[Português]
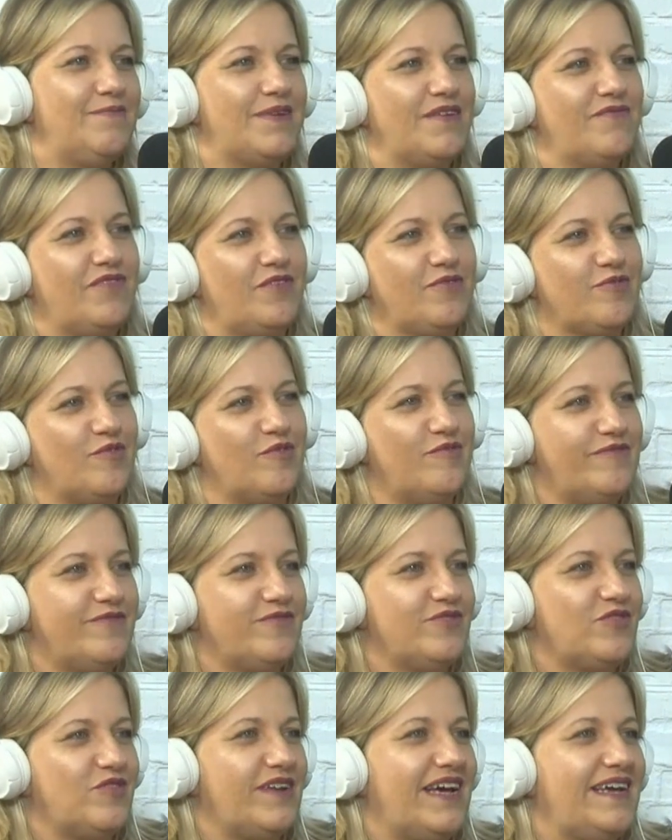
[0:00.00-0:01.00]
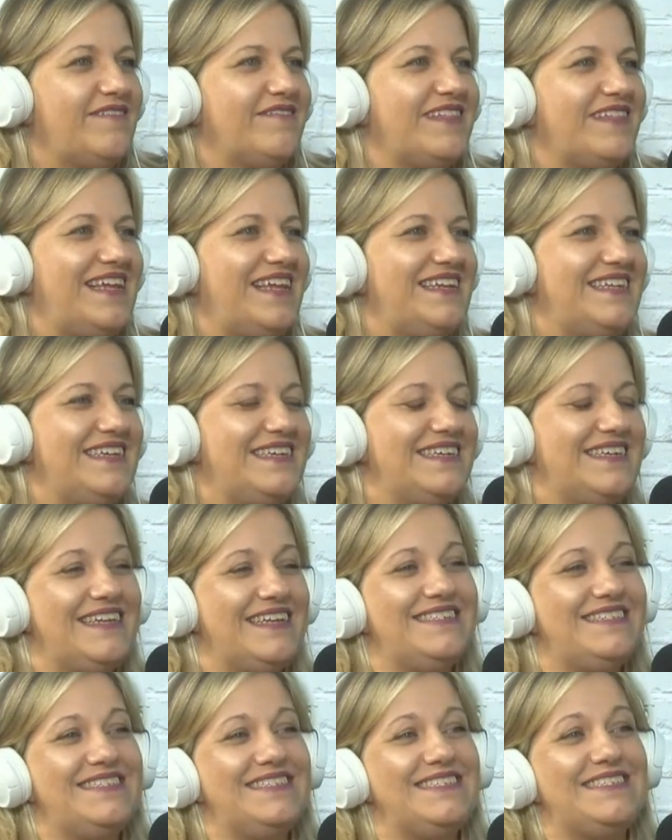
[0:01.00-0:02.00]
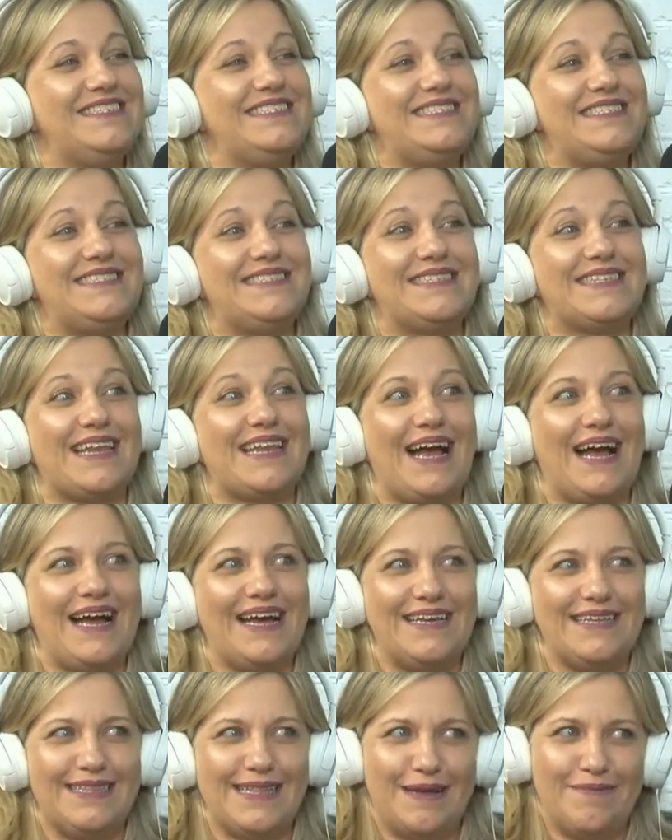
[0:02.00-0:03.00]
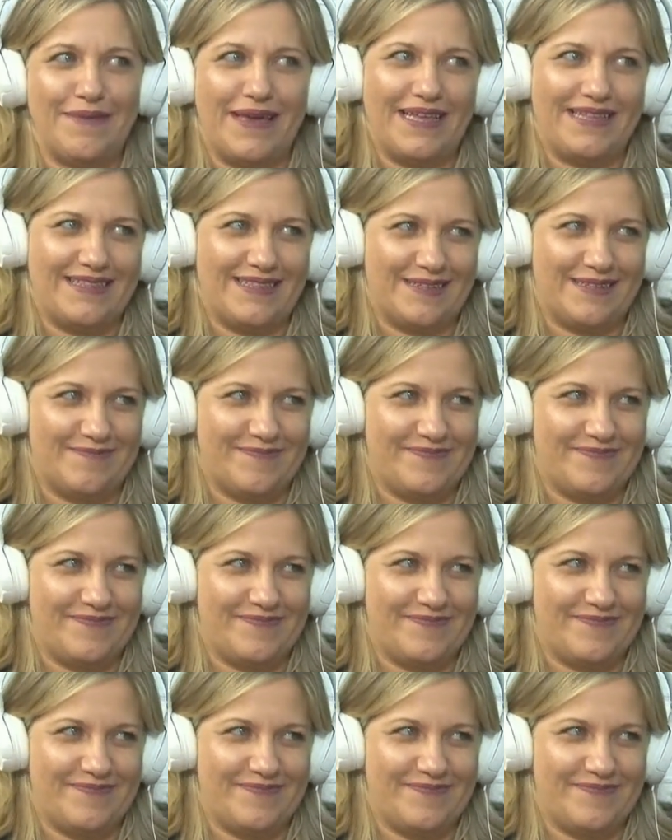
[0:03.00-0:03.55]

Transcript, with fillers: porque faltou um funcionário dali, e ele se distrai da meta.